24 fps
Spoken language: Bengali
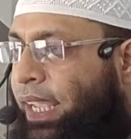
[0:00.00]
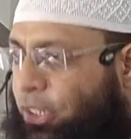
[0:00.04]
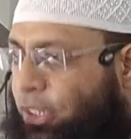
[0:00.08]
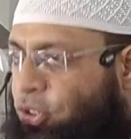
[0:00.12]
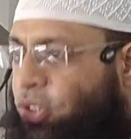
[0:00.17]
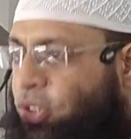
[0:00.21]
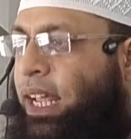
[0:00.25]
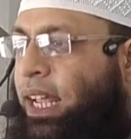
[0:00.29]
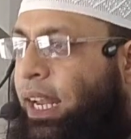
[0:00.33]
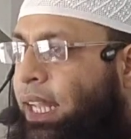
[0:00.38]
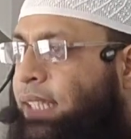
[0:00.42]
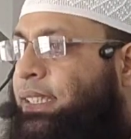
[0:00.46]
এই
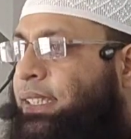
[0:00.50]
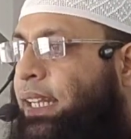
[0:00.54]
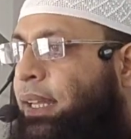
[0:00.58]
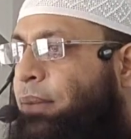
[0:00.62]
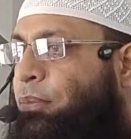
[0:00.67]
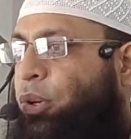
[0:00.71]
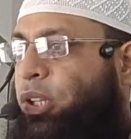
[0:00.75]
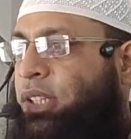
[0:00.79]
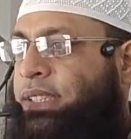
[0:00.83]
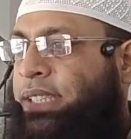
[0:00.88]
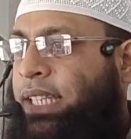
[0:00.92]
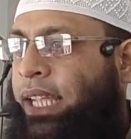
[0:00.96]
জন্য আল্লাহ
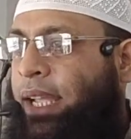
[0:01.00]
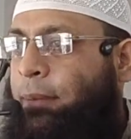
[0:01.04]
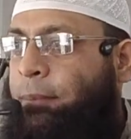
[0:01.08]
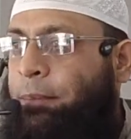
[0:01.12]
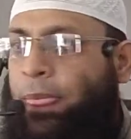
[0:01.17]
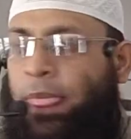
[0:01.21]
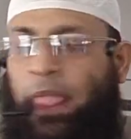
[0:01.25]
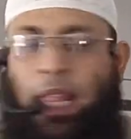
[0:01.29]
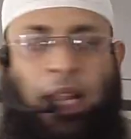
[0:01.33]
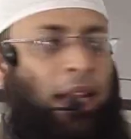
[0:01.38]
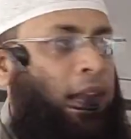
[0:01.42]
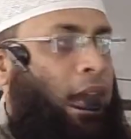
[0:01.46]
তালা বলছে
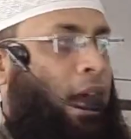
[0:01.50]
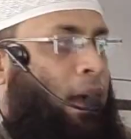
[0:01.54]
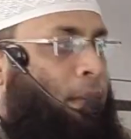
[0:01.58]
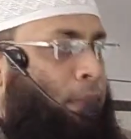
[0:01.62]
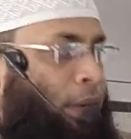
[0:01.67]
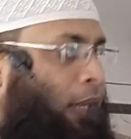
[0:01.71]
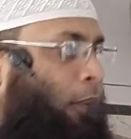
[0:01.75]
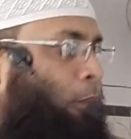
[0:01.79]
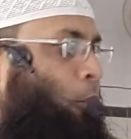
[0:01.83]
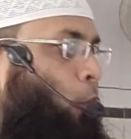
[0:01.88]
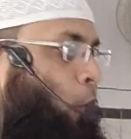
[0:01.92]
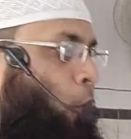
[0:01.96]

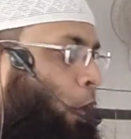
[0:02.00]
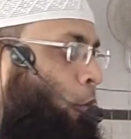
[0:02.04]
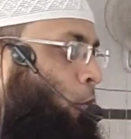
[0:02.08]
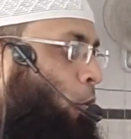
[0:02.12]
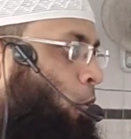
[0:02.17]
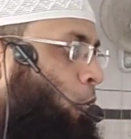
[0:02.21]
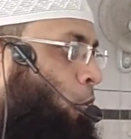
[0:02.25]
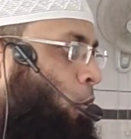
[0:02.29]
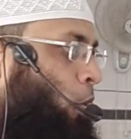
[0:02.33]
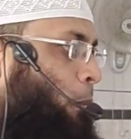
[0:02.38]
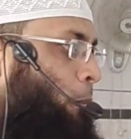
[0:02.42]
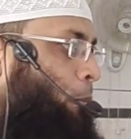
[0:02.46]
আমাকে ভয়
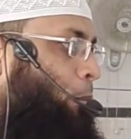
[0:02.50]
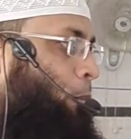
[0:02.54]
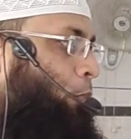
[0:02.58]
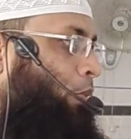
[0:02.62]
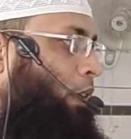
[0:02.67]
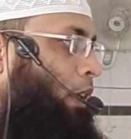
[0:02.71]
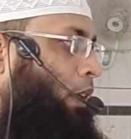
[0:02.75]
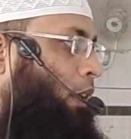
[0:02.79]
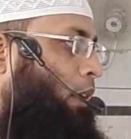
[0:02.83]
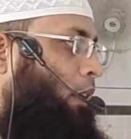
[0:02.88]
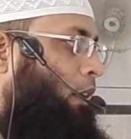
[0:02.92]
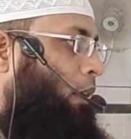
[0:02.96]
করো
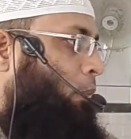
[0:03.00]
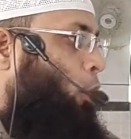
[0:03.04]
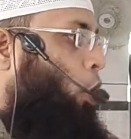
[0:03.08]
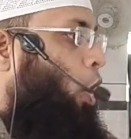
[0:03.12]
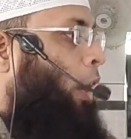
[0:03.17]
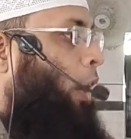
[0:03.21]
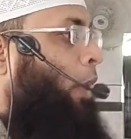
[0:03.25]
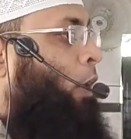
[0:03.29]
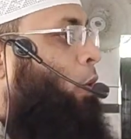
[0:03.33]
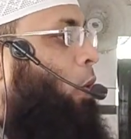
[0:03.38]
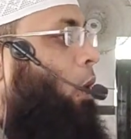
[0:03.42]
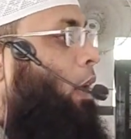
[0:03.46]

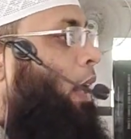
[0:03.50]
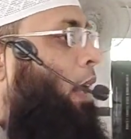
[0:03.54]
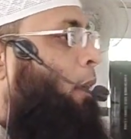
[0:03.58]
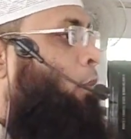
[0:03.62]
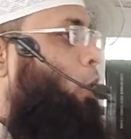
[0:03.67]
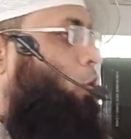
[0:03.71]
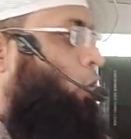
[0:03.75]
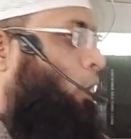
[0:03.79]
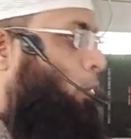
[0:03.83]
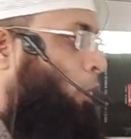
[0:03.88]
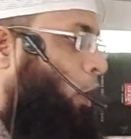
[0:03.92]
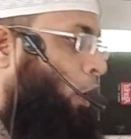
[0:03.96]
ভয় করার
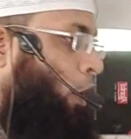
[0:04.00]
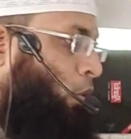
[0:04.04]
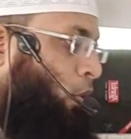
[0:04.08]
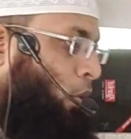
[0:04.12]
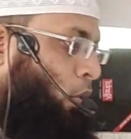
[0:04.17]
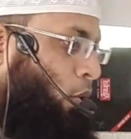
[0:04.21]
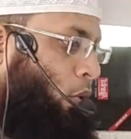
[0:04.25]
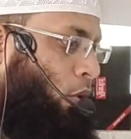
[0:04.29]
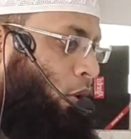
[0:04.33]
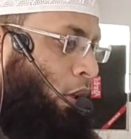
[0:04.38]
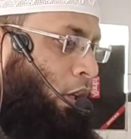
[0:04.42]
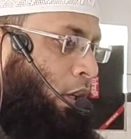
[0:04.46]
মতো ভয়
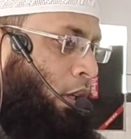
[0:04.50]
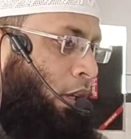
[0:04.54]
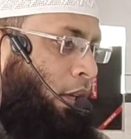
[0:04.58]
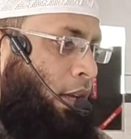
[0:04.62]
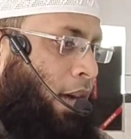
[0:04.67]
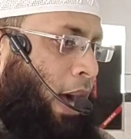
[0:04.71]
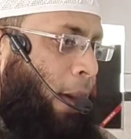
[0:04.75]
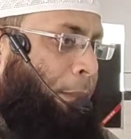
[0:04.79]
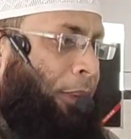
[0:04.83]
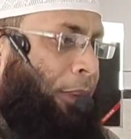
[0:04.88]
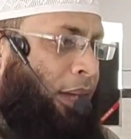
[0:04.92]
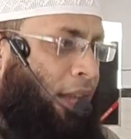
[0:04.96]
করো
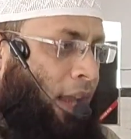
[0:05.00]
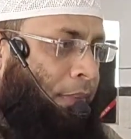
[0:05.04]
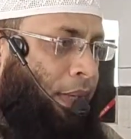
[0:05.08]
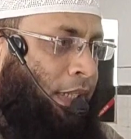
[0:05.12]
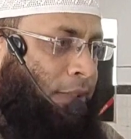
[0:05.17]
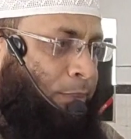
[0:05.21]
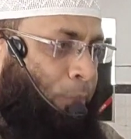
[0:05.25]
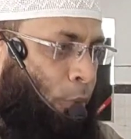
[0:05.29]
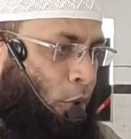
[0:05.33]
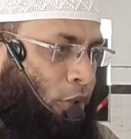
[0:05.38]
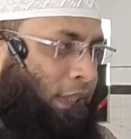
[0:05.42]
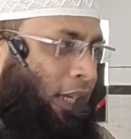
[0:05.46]
আপনি
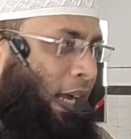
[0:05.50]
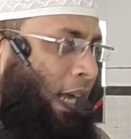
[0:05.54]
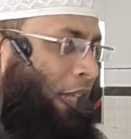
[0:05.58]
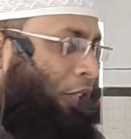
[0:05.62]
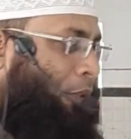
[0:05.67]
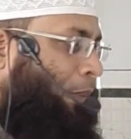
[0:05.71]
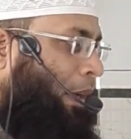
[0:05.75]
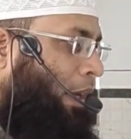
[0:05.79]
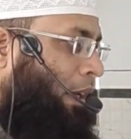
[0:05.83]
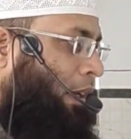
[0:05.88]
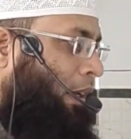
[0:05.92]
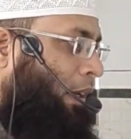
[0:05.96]
নামাজ পড়তে
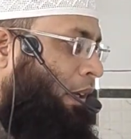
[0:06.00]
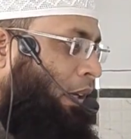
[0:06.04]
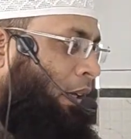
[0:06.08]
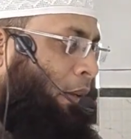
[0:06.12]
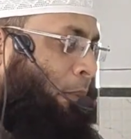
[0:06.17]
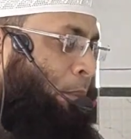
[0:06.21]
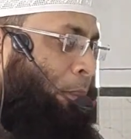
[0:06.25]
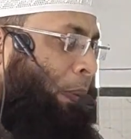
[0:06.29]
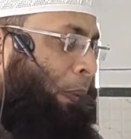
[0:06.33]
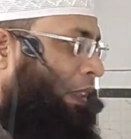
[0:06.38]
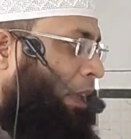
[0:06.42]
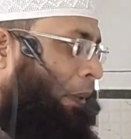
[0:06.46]
আসবেন
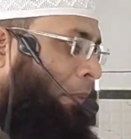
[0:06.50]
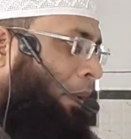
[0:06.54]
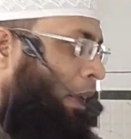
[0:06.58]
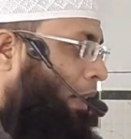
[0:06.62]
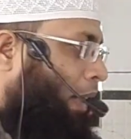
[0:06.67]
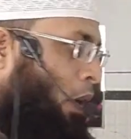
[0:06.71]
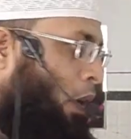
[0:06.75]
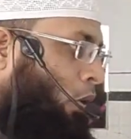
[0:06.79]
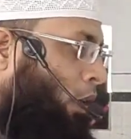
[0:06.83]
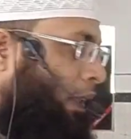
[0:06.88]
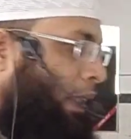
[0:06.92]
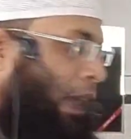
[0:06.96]
পৃথিবীর
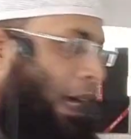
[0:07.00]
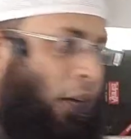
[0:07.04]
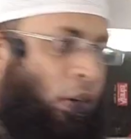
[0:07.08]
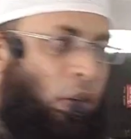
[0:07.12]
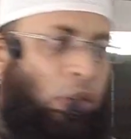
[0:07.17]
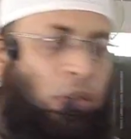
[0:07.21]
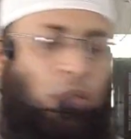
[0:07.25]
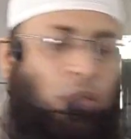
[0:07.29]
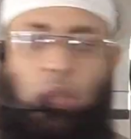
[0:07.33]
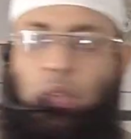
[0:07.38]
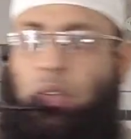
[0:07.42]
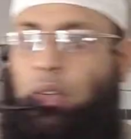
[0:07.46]
কাউকে
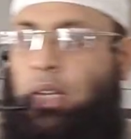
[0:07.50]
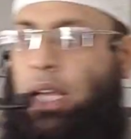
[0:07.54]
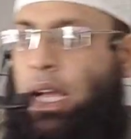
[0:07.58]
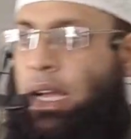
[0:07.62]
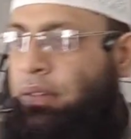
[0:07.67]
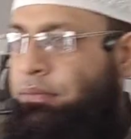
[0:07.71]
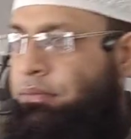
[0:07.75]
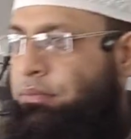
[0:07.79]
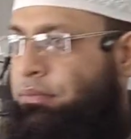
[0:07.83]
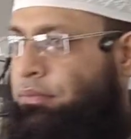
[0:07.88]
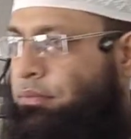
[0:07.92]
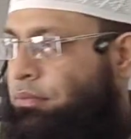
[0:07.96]
দেখানোর জন্য না
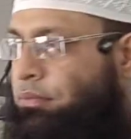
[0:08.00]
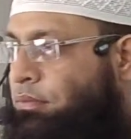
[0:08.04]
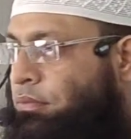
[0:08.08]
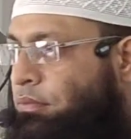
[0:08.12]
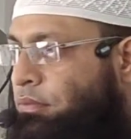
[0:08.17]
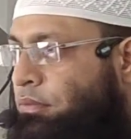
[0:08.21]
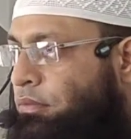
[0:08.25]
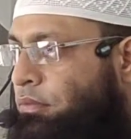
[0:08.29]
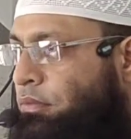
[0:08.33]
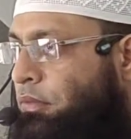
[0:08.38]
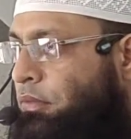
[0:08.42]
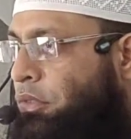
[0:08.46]

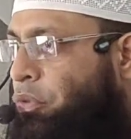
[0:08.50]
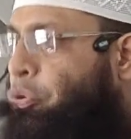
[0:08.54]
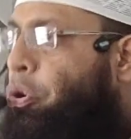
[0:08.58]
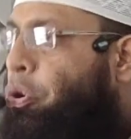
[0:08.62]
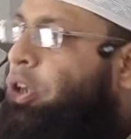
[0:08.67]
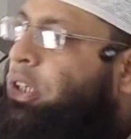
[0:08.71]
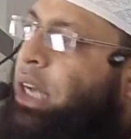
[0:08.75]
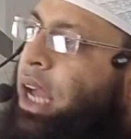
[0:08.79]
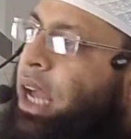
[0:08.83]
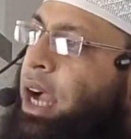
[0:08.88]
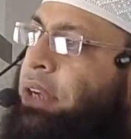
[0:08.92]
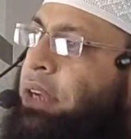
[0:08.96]

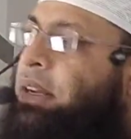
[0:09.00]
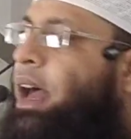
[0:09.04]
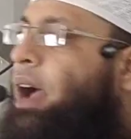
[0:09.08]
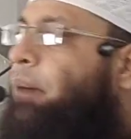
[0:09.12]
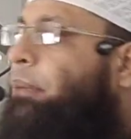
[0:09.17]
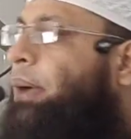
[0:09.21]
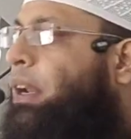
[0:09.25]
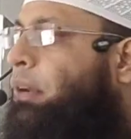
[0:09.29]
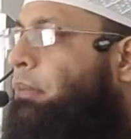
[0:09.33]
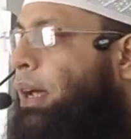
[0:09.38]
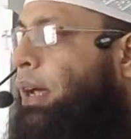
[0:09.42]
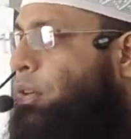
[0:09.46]
গোটা
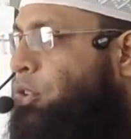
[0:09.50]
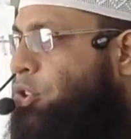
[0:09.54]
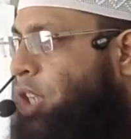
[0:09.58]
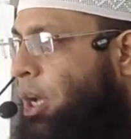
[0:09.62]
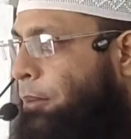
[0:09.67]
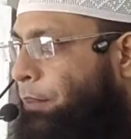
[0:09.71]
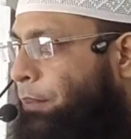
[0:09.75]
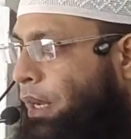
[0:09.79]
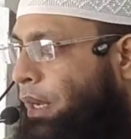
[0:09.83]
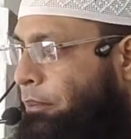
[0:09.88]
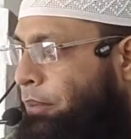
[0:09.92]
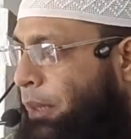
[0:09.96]
গ্রামের মানুষ
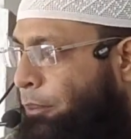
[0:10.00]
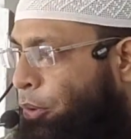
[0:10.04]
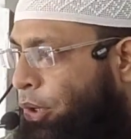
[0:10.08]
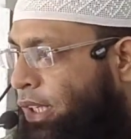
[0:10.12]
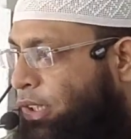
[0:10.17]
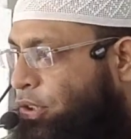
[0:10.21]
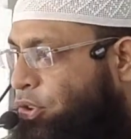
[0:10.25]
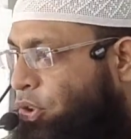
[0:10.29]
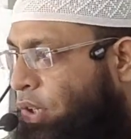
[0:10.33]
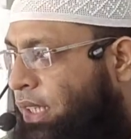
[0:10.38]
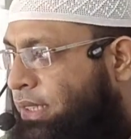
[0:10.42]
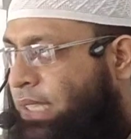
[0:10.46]
আপনার
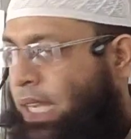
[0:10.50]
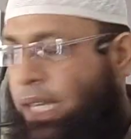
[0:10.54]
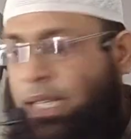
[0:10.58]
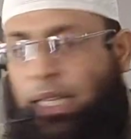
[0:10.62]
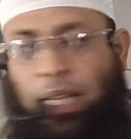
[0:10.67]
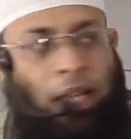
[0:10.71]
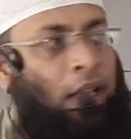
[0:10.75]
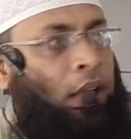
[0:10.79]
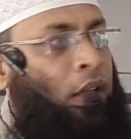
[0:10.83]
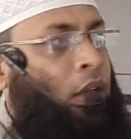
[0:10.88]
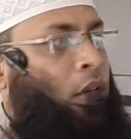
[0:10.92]
বিপরীত চলে যাক